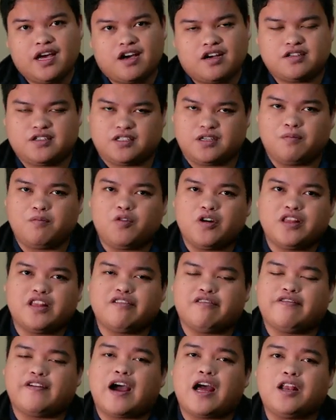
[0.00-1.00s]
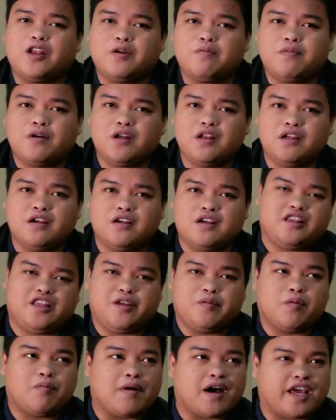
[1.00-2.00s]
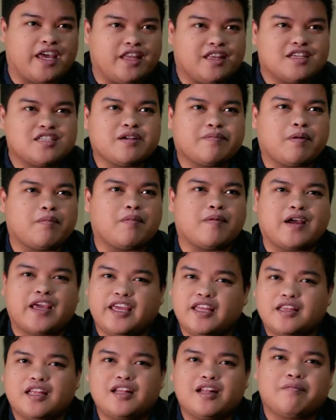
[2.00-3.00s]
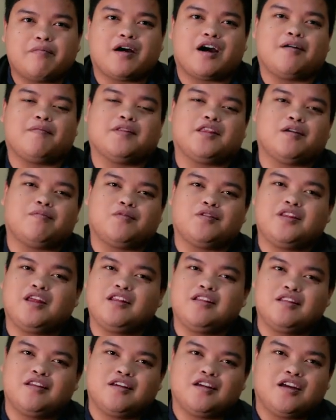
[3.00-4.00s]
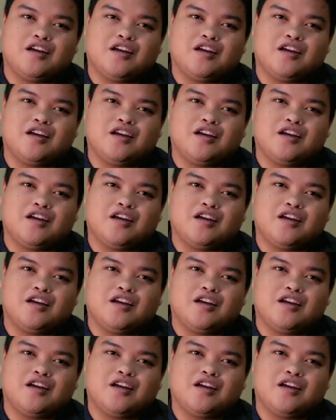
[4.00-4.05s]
as someone na valuable, hindi mo makita sa pamamagitan ng mga mata mo din,